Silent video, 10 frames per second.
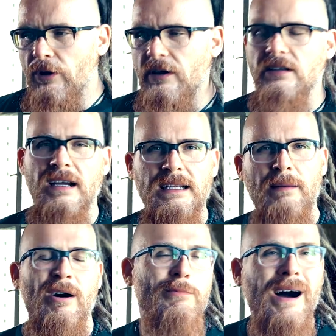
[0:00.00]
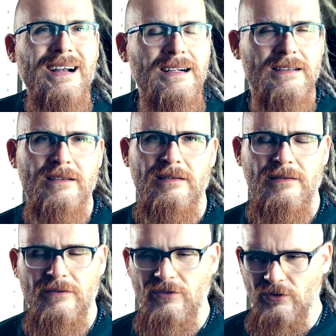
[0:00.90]
Möglichkeit haben, auch Bargeld
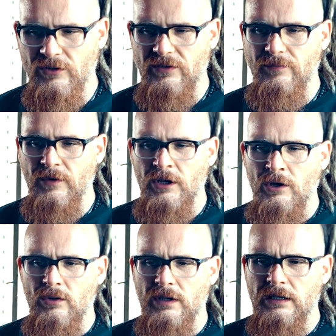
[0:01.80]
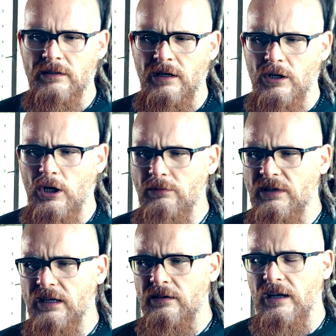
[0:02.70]
zu nutzen. Und dann kommen
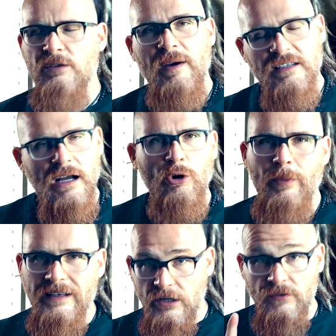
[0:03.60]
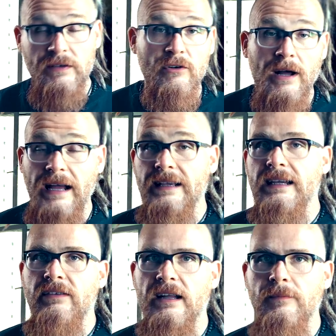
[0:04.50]
dann entsprechende Argumente, auf die wir noch
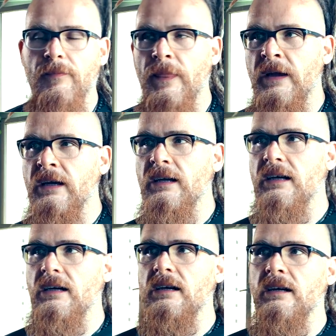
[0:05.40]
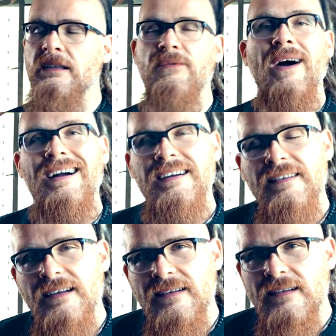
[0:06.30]
eingehen werden. Die Frage
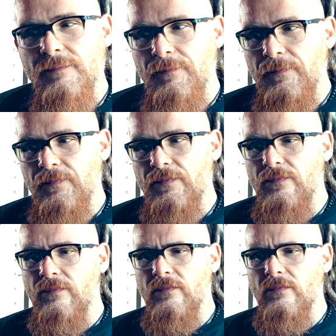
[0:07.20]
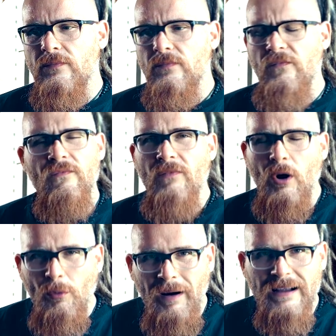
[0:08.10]
ist jetzt,
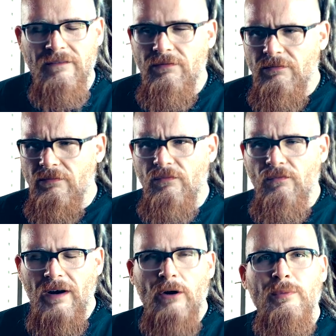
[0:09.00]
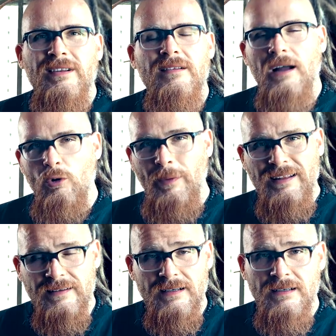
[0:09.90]
warum, warum ist das ein
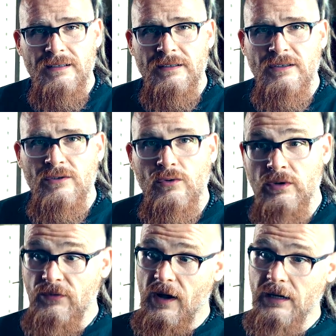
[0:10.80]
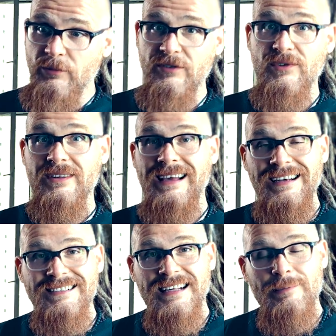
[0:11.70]
Argument? Und die Frage müssen wir uns
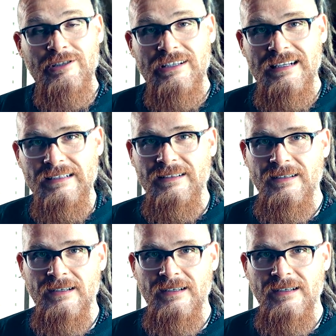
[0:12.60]
ehrlich selber stellen.